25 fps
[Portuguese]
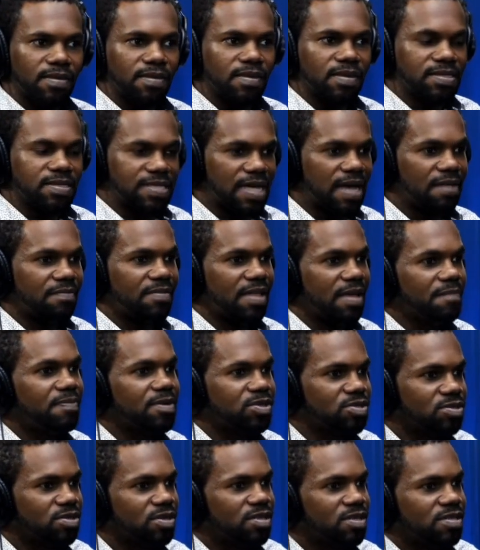Sabe, né,
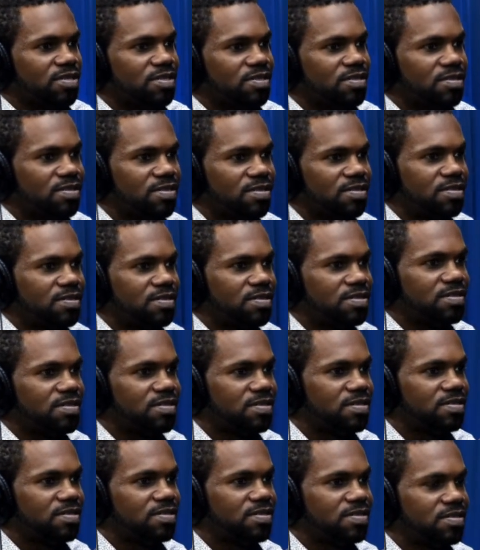pastor? É.
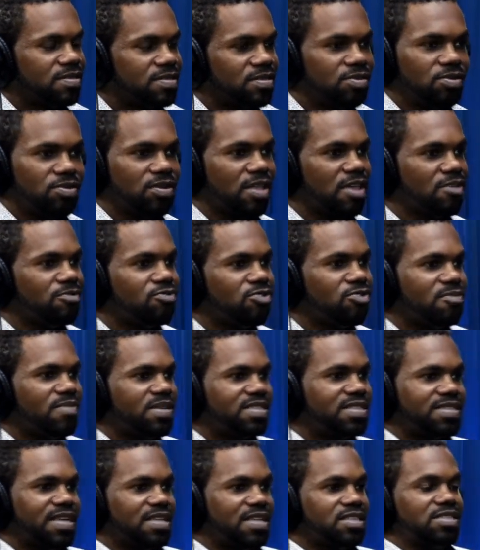Você não tem fome e
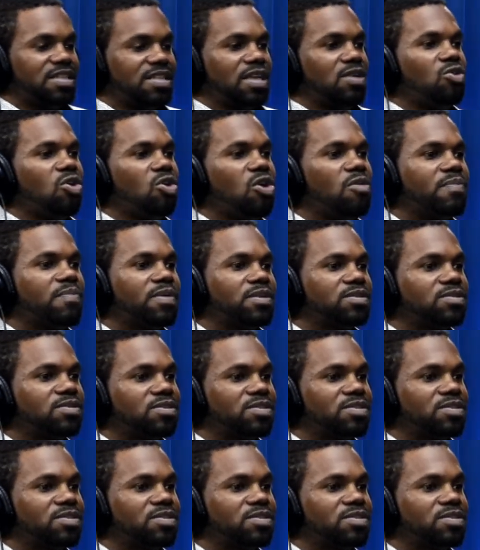sede, tem como, pastor?